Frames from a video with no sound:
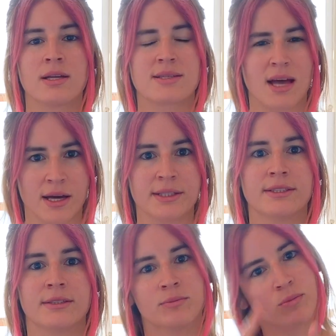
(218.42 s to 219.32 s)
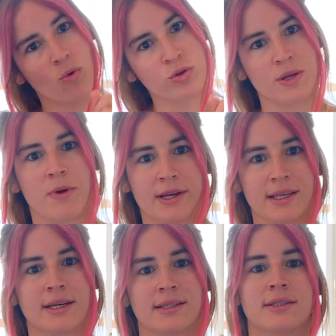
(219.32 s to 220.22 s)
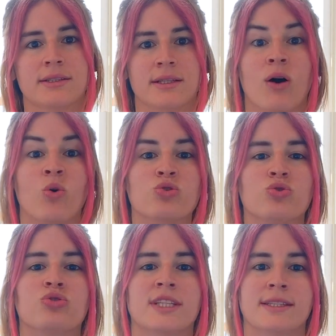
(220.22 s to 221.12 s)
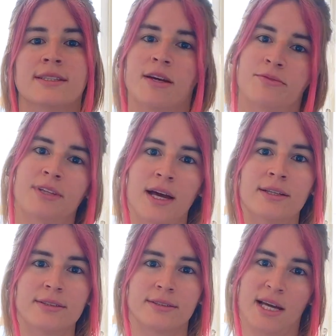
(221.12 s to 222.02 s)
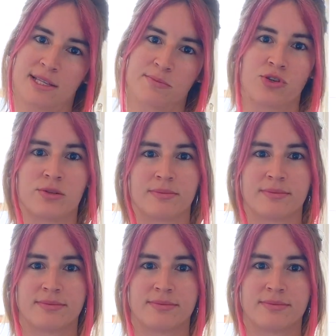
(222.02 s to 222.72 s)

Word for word: saydığım o zamanki kadarıyla 37 defter yazmışım.